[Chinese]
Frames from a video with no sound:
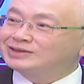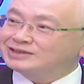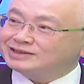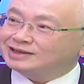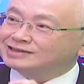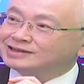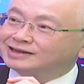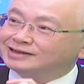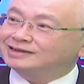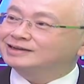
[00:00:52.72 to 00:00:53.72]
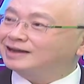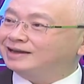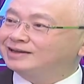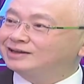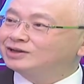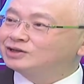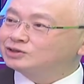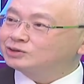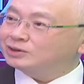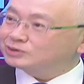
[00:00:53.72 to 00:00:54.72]
字眼上的更改，
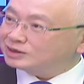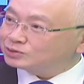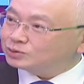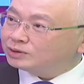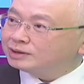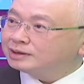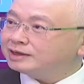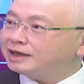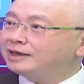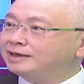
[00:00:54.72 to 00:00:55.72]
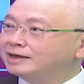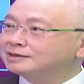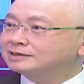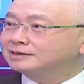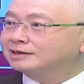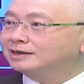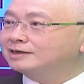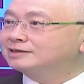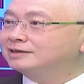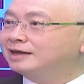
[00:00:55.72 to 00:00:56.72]
就好像说 AES
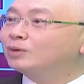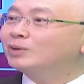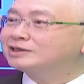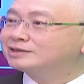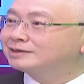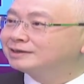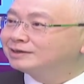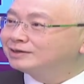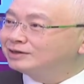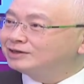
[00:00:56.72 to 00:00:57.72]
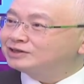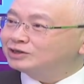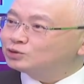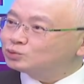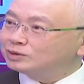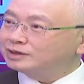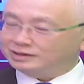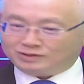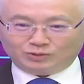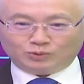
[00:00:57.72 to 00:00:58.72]
改成 AWS，以前说
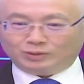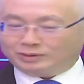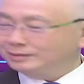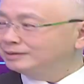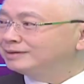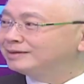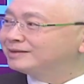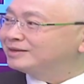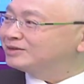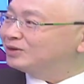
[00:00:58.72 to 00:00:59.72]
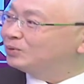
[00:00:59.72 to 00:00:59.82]
的很多。但是